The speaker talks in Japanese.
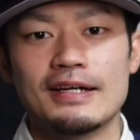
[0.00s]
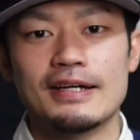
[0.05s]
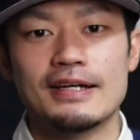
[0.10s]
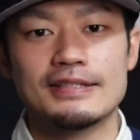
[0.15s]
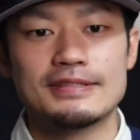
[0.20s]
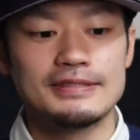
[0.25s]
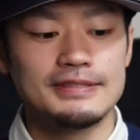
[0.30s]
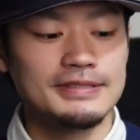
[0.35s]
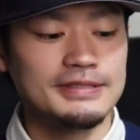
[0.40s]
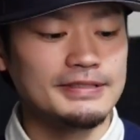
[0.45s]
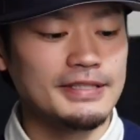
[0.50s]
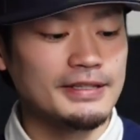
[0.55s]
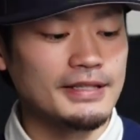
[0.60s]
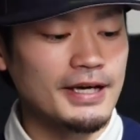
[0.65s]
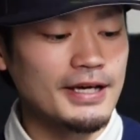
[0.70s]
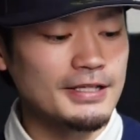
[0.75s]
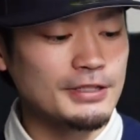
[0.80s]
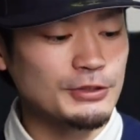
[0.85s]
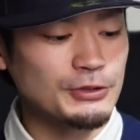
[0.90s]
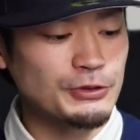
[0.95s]
え続いて
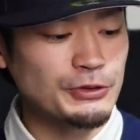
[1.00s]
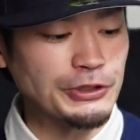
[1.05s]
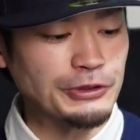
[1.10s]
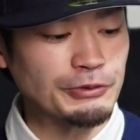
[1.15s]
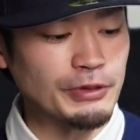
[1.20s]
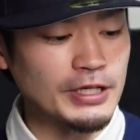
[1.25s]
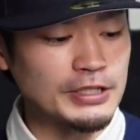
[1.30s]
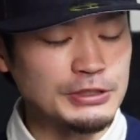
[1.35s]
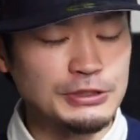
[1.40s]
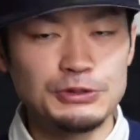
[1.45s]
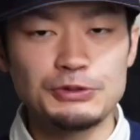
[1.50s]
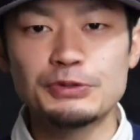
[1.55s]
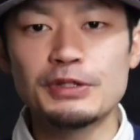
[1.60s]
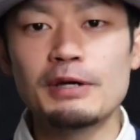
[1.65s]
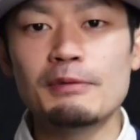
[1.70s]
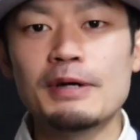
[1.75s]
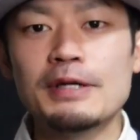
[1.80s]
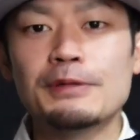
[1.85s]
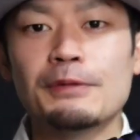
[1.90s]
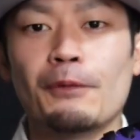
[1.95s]
第9位は、
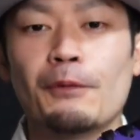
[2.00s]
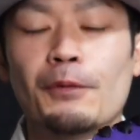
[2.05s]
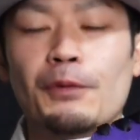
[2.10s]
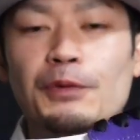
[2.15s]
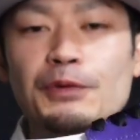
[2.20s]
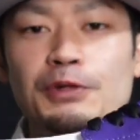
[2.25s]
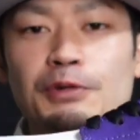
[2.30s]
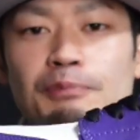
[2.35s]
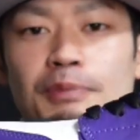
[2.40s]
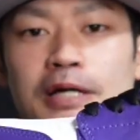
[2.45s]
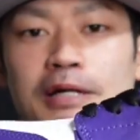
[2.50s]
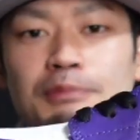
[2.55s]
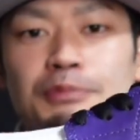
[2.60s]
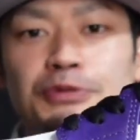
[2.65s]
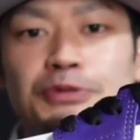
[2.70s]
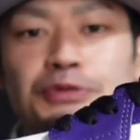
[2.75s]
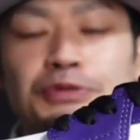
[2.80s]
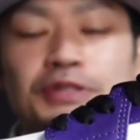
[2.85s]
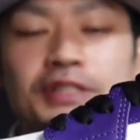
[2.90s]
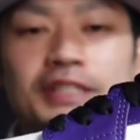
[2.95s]
ジョーダン1の
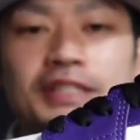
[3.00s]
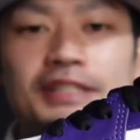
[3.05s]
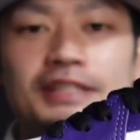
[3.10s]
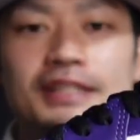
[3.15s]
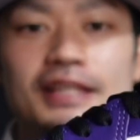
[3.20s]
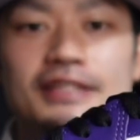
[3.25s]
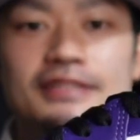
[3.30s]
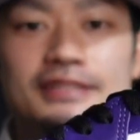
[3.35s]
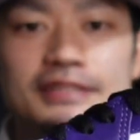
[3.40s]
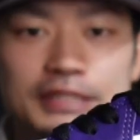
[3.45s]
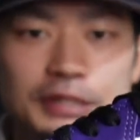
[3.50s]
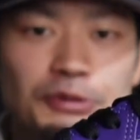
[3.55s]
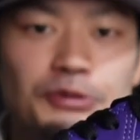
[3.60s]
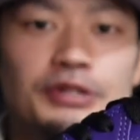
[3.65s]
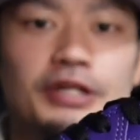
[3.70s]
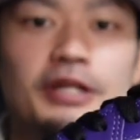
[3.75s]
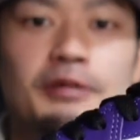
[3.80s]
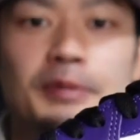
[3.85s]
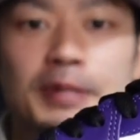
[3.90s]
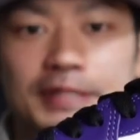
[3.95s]
コートパープル2.0
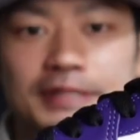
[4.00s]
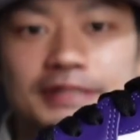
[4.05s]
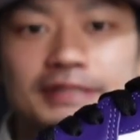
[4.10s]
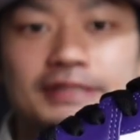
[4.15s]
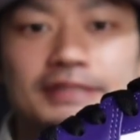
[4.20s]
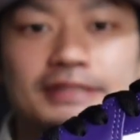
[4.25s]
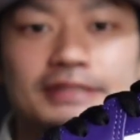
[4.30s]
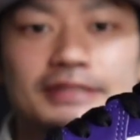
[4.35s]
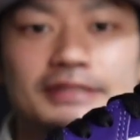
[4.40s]
になります。